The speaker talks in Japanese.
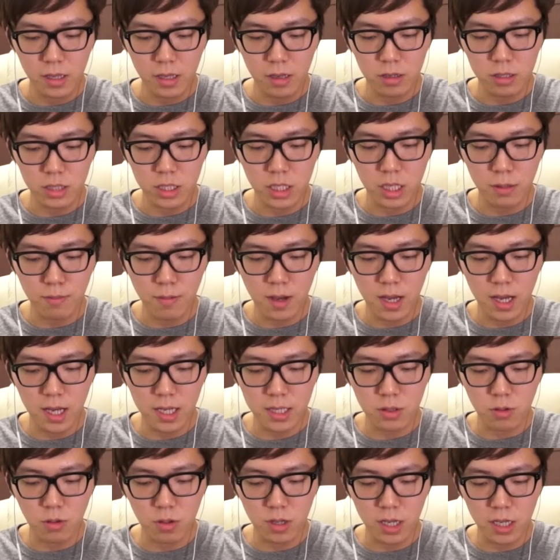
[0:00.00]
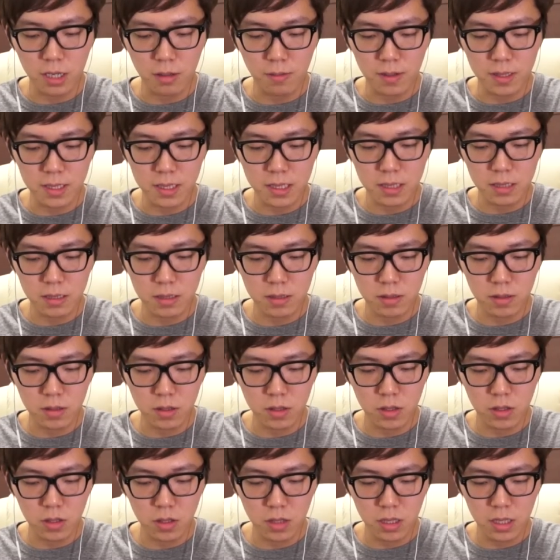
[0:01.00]
よし、いきまーす。ここからいきます。
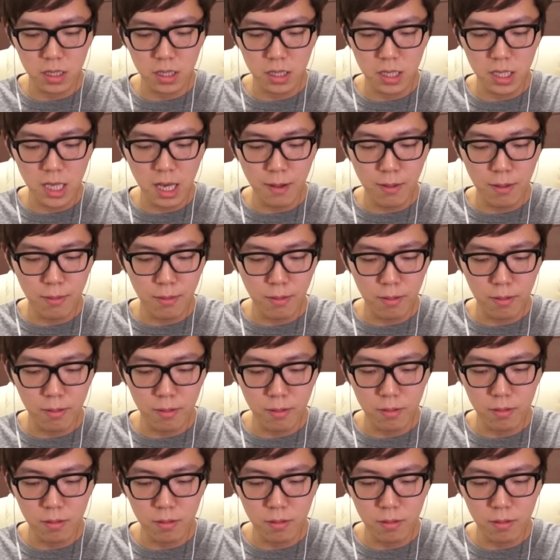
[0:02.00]
ダメブ、